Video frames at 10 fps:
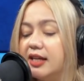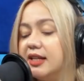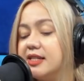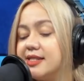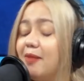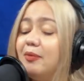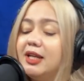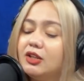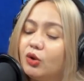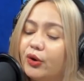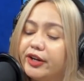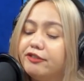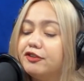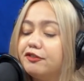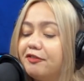Sabi dito,
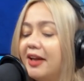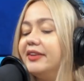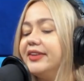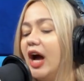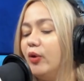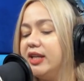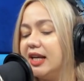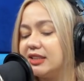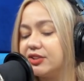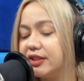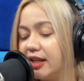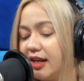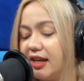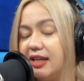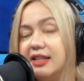if you fell down
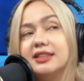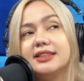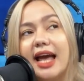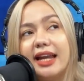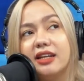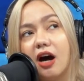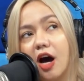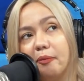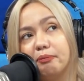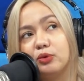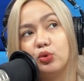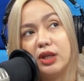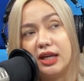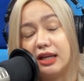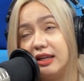yesterday, stand up
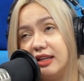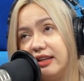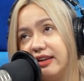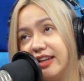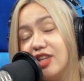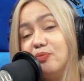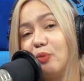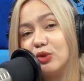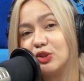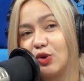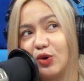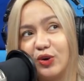today Yan yung post ko